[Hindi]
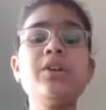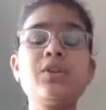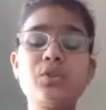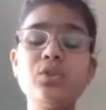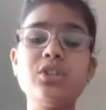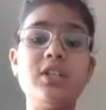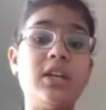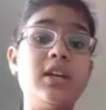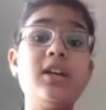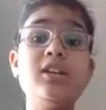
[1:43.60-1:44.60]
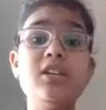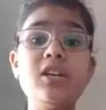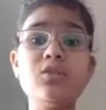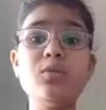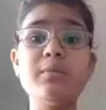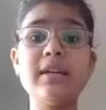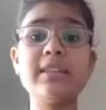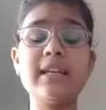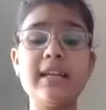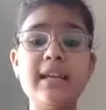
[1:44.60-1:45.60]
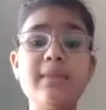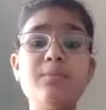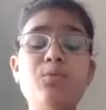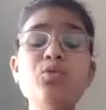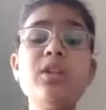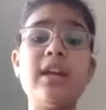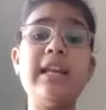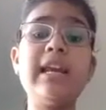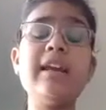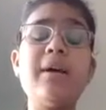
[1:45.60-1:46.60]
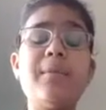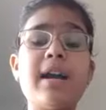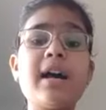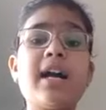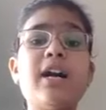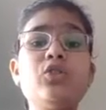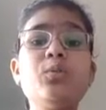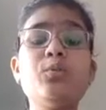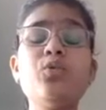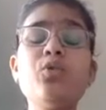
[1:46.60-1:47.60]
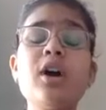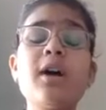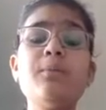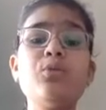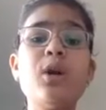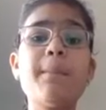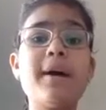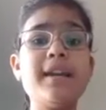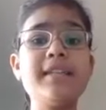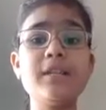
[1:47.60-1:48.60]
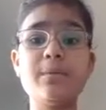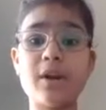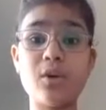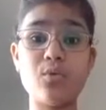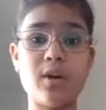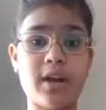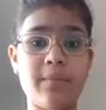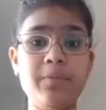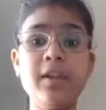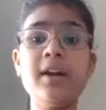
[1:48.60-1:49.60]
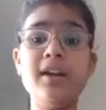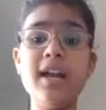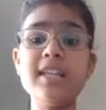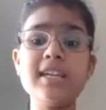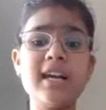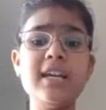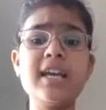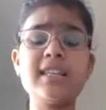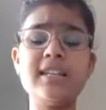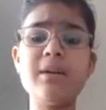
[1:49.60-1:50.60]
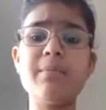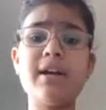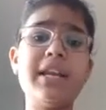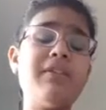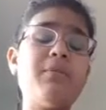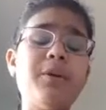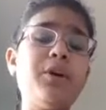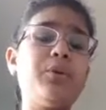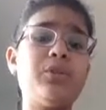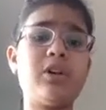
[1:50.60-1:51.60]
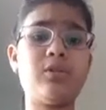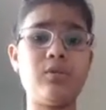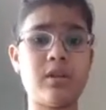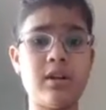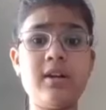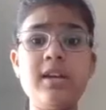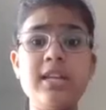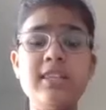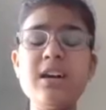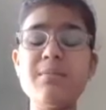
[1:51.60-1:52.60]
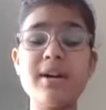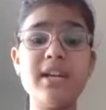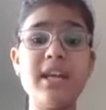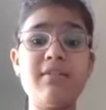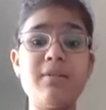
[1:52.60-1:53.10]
सोचिए ये तो मात्र एक बूंद है लेकिन हमारा घड़ा तो पूरा का पूरा पानी से भरा हुआ है न जाने कितना पानी एवोपरेट होता होगा कितना पानी